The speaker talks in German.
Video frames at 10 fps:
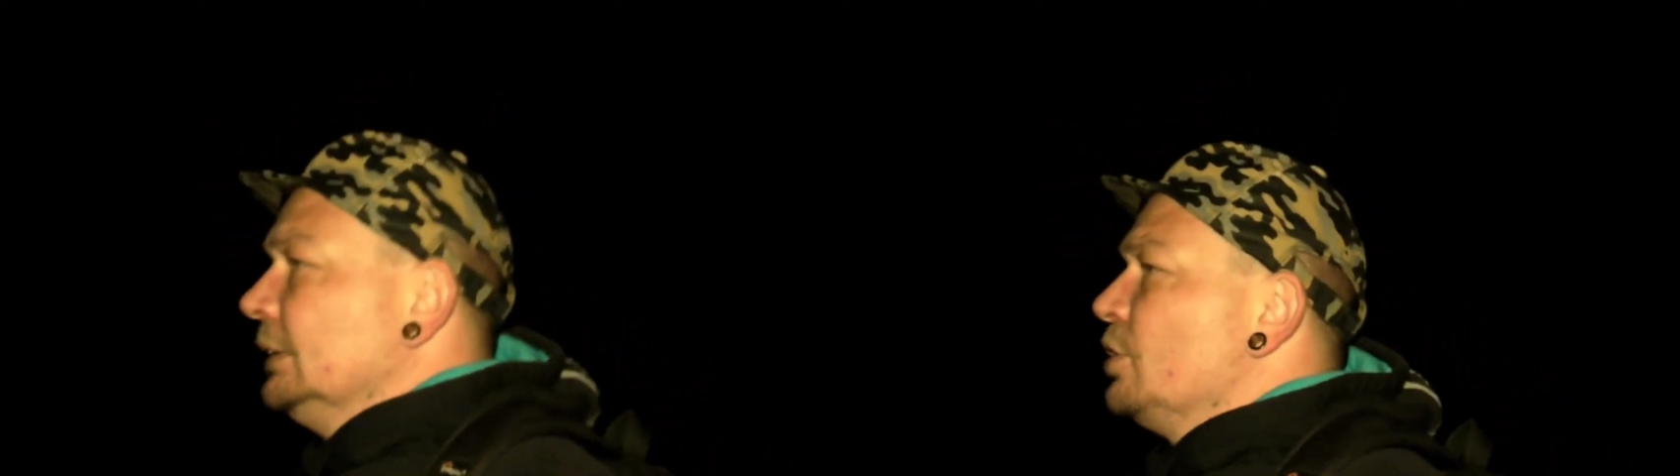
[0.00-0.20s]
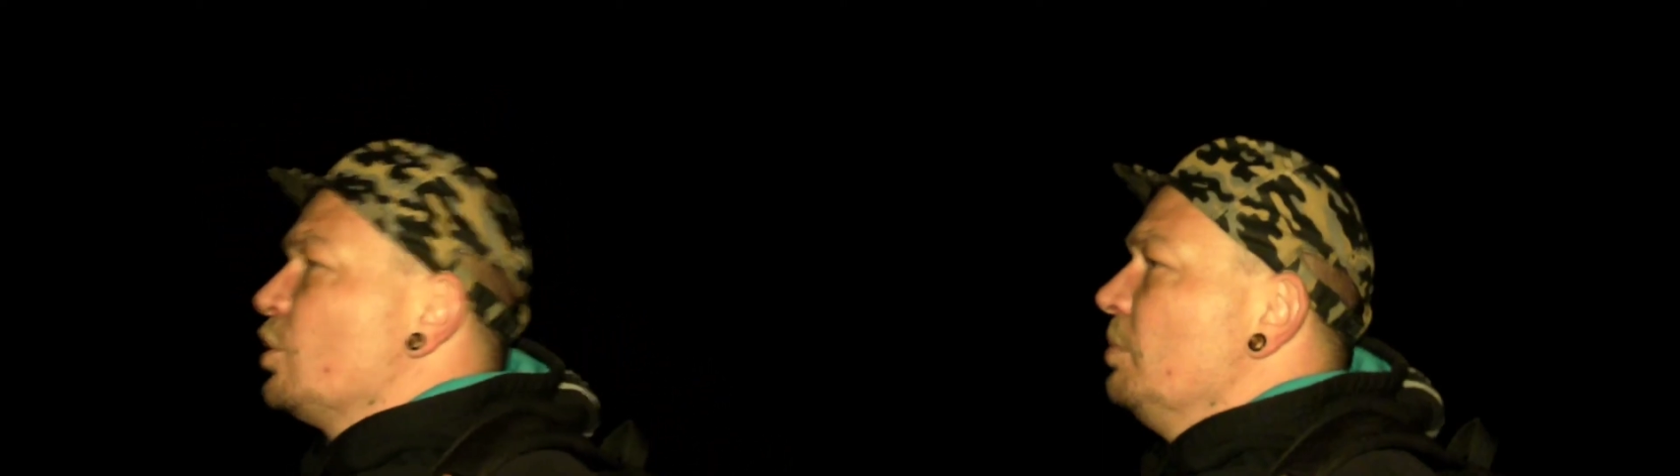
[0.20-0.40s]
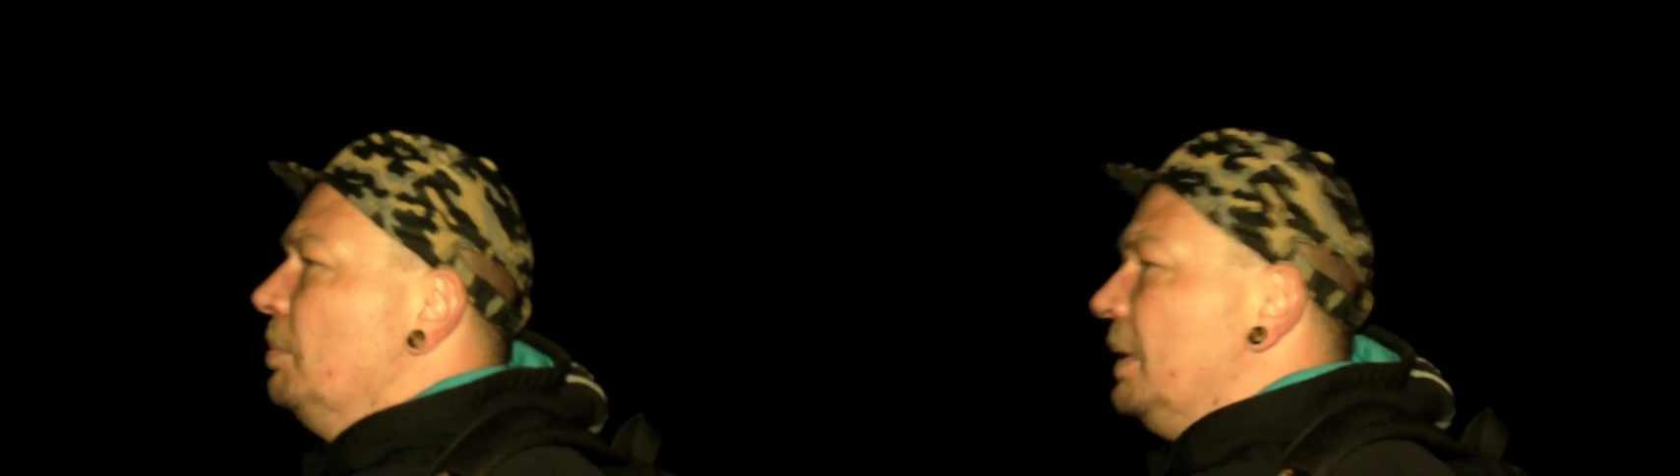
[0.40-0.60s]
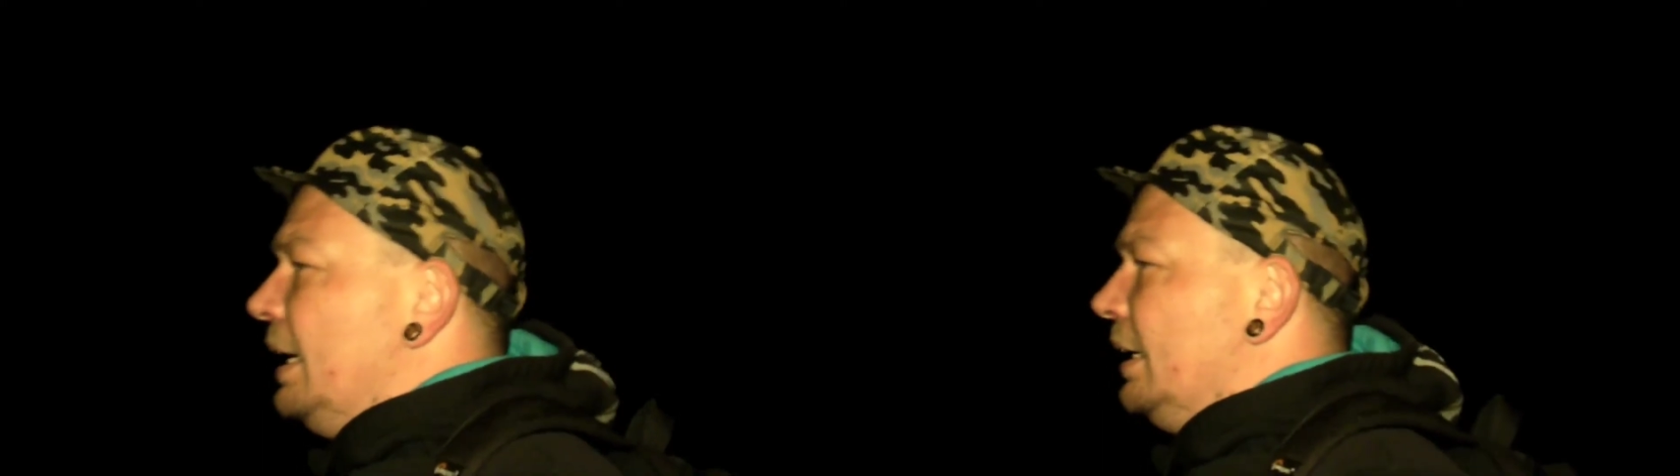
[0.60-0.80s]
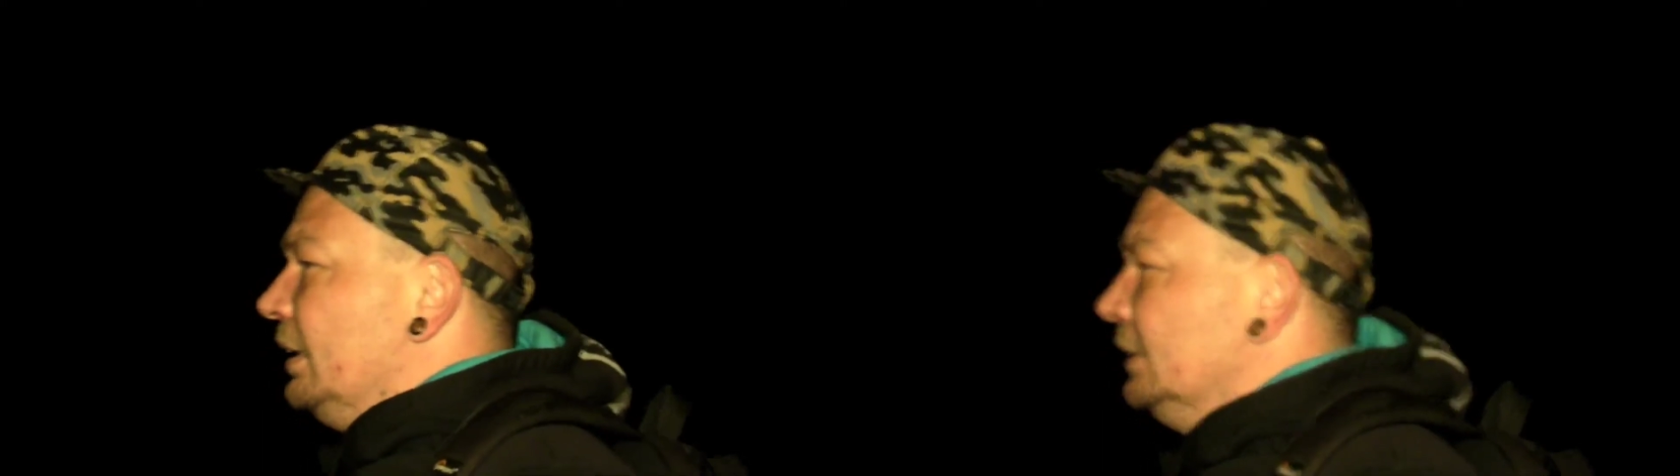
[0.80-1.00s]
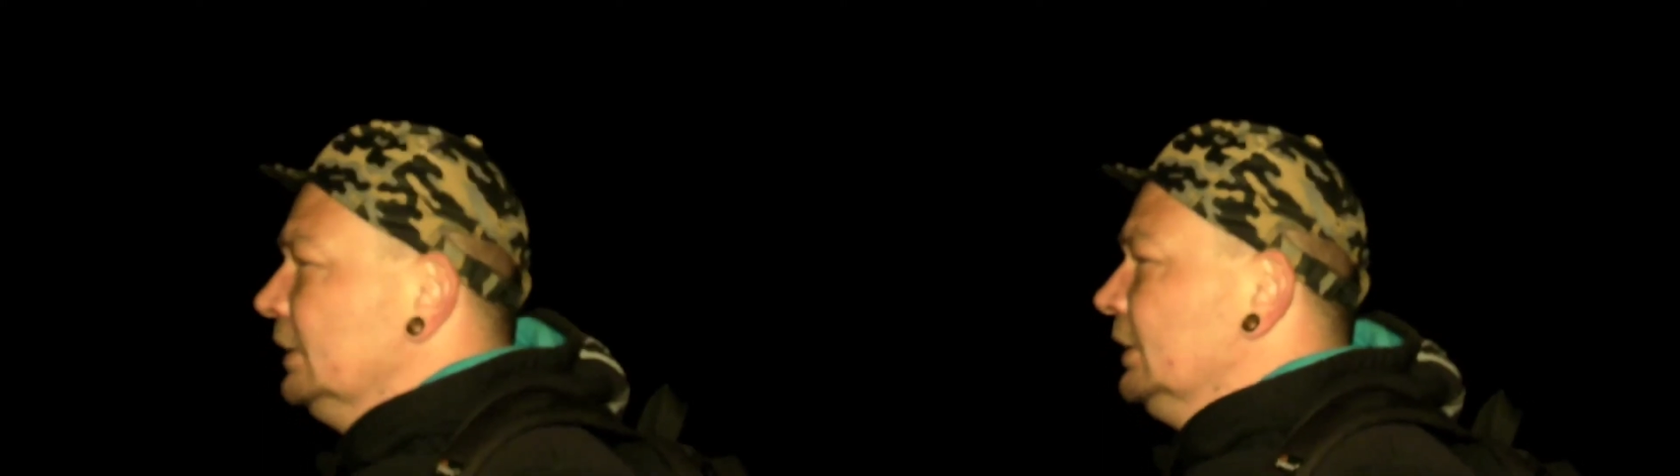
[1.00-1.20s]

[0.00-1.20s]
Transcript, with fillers: schon ein paar